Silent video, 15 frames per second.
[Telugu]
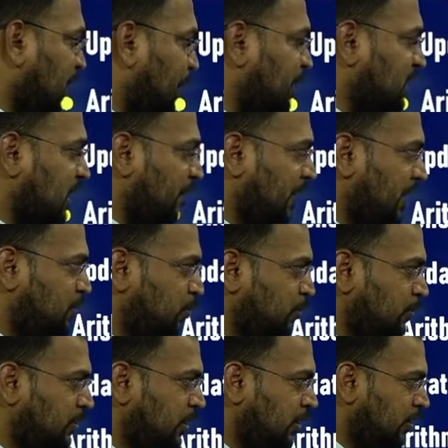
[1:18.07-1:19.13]
సిలబస్ కవరేజ్
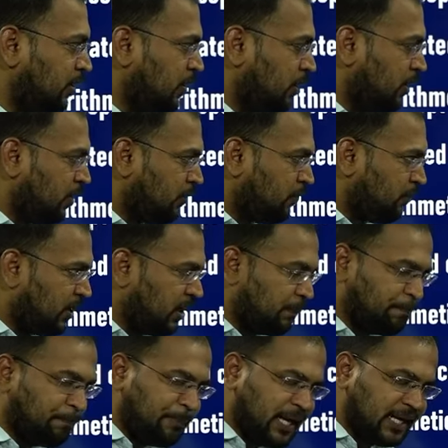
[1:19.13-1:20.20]
ఉంటుంది వెరీ
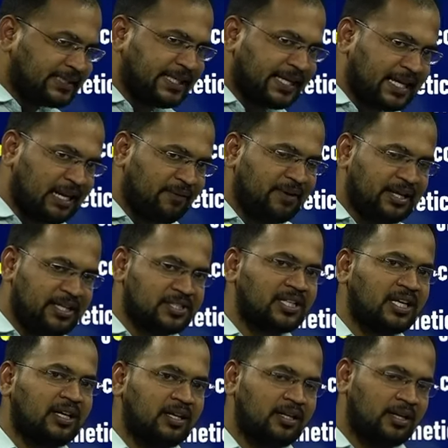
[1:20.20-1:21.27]
బేసిక్ లెవెల్
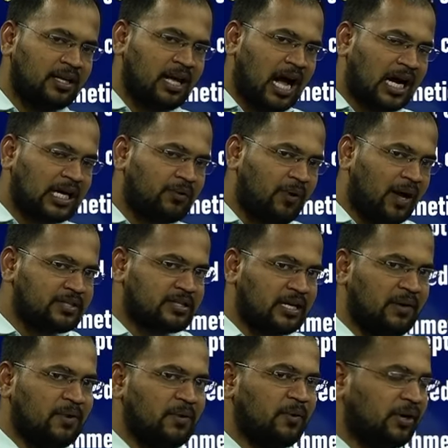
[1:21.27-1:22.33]
నుంచి అడ్వాన్స్
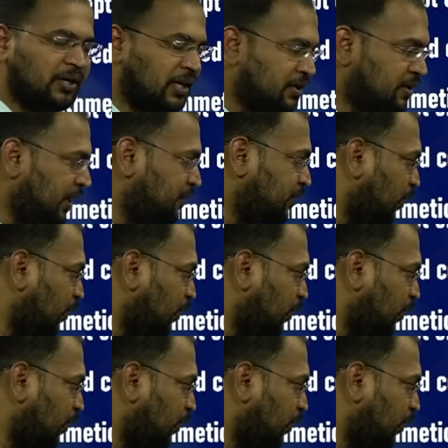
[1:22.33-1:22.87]
లెవెల్ వరకు టీచ్ చేయడం